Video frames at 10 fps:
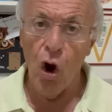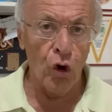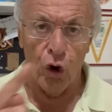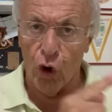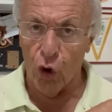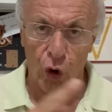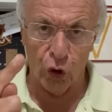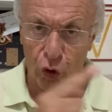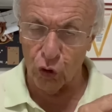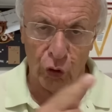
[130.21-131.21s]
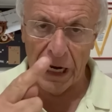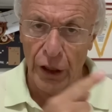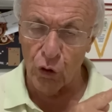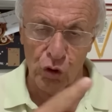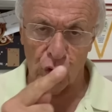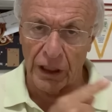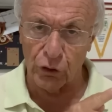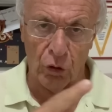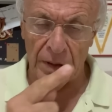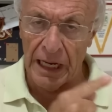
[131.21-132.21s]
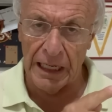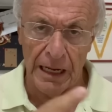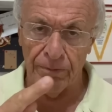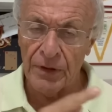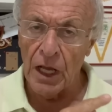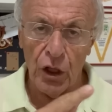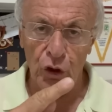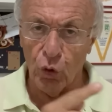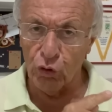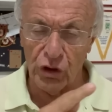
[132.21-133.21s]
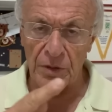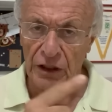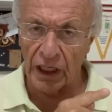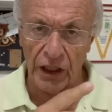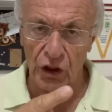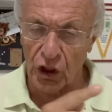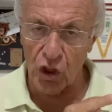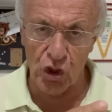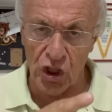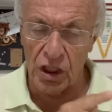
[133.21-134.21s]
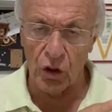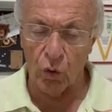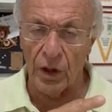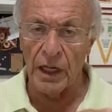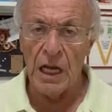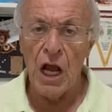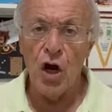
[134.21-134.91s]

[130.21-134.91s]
loro non hanno giocato bene gli ultimi 35,